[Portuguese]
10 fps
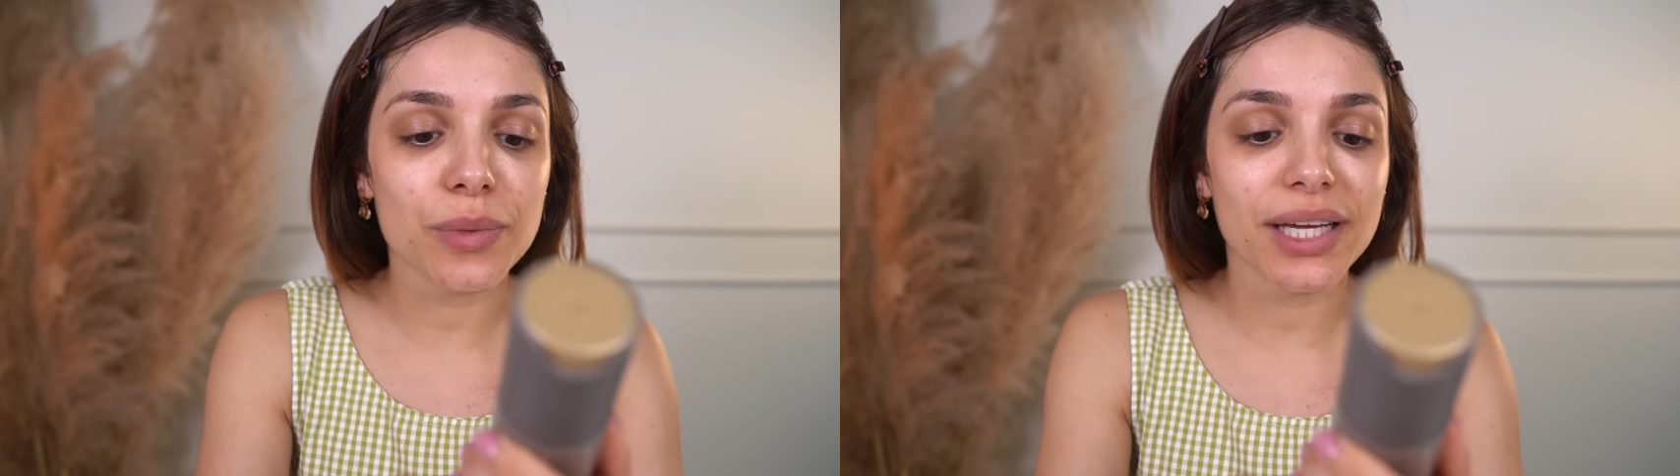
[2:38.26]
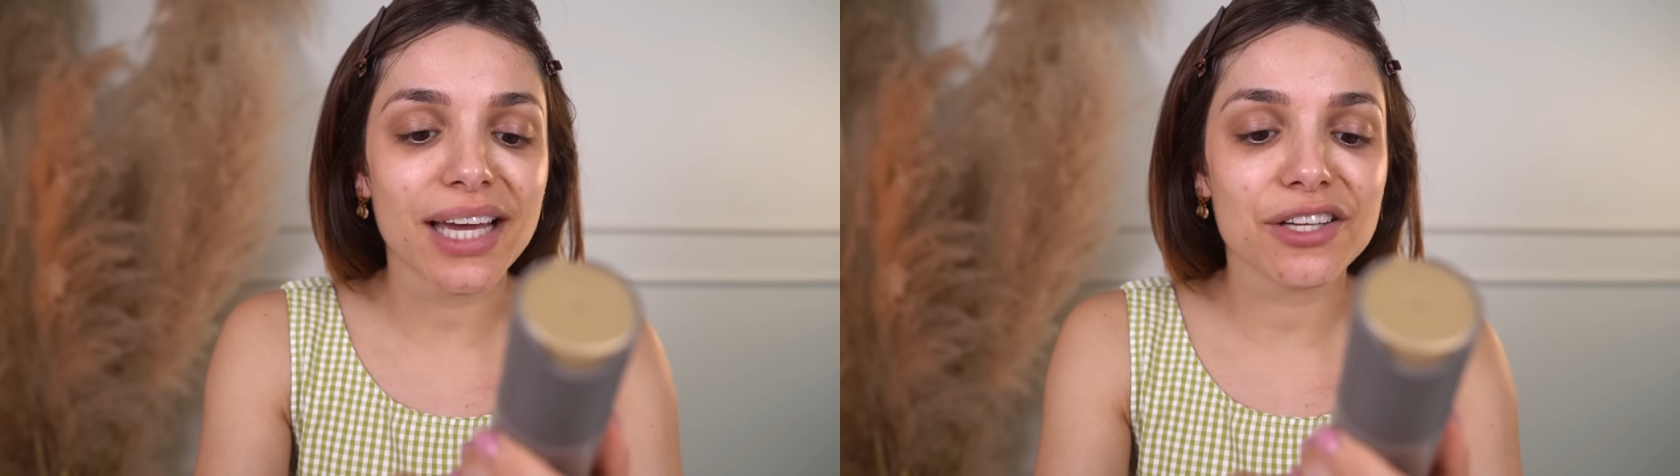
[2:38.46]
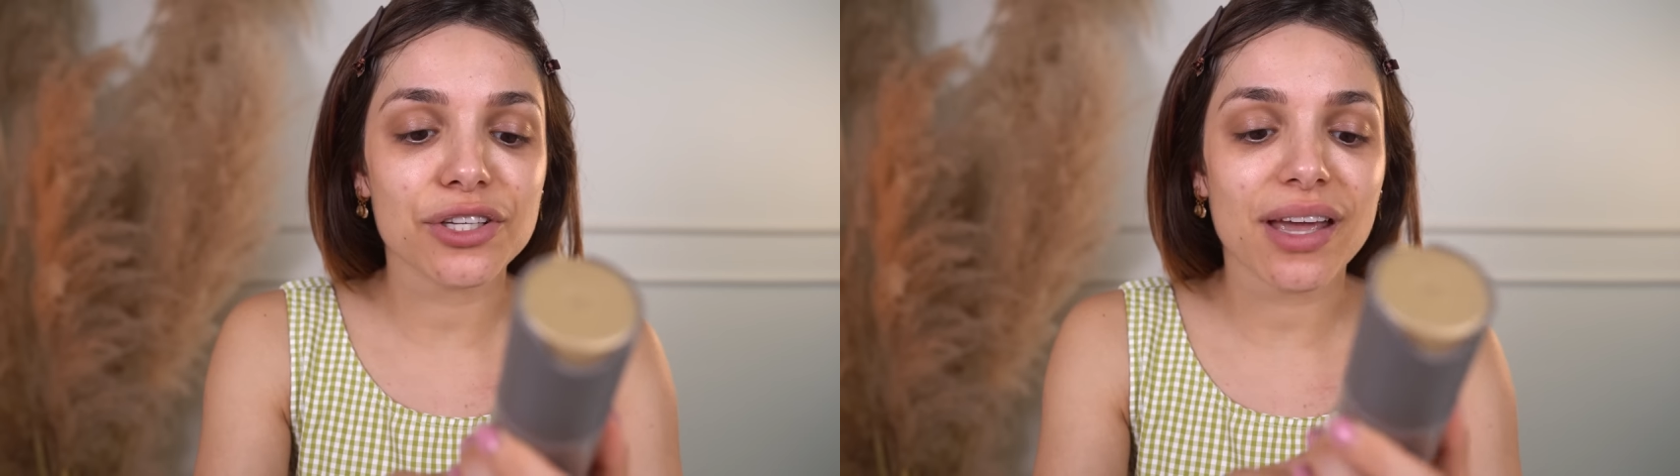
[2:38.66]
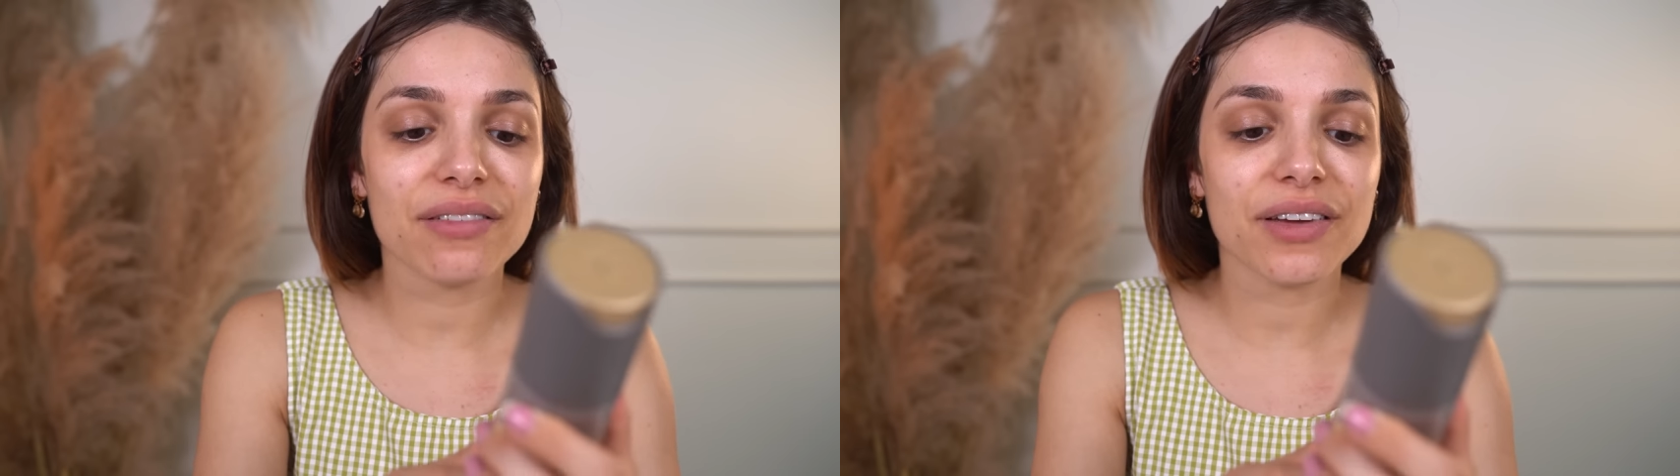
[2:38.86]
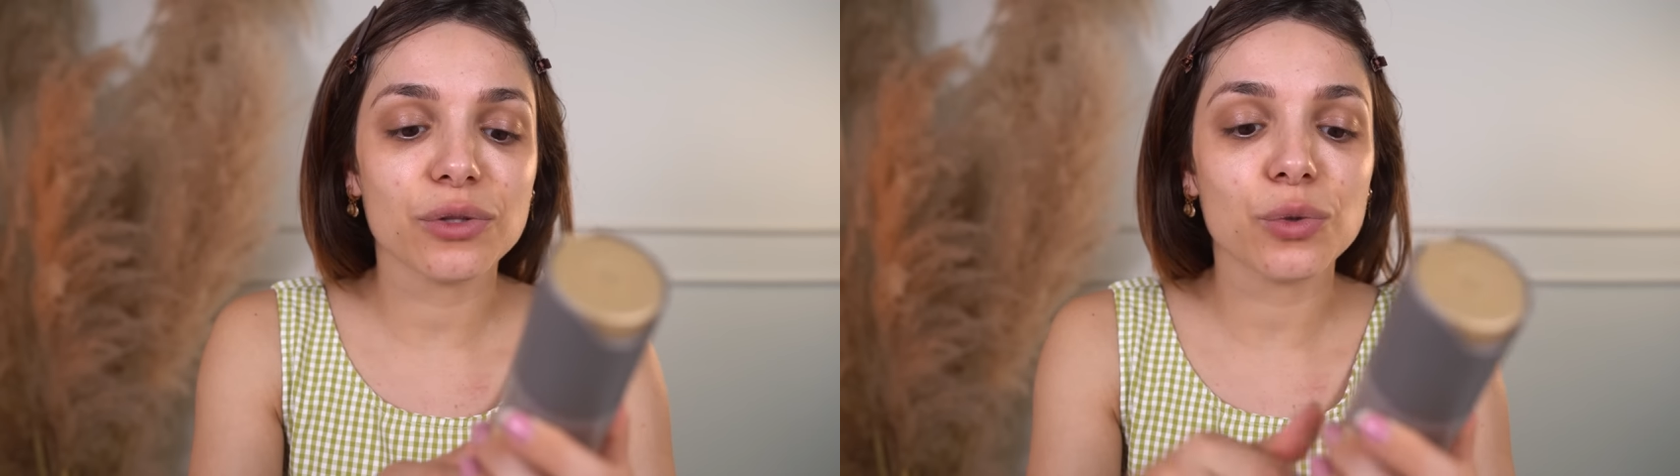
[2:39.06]
de maquiagem,
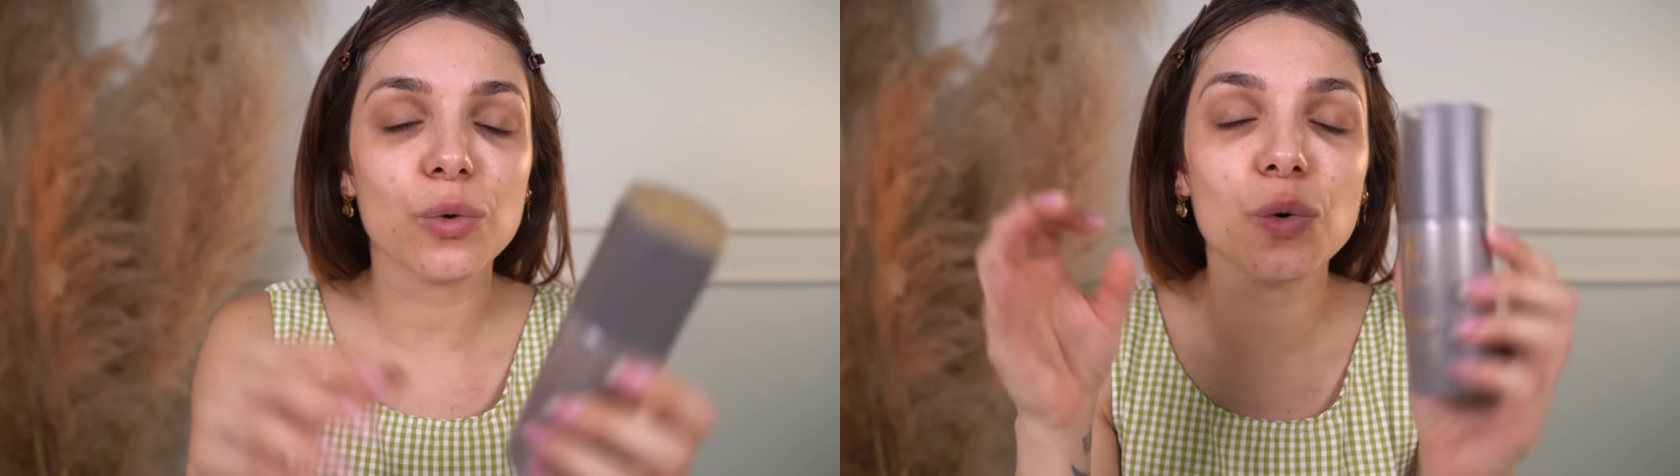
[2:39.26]
efeito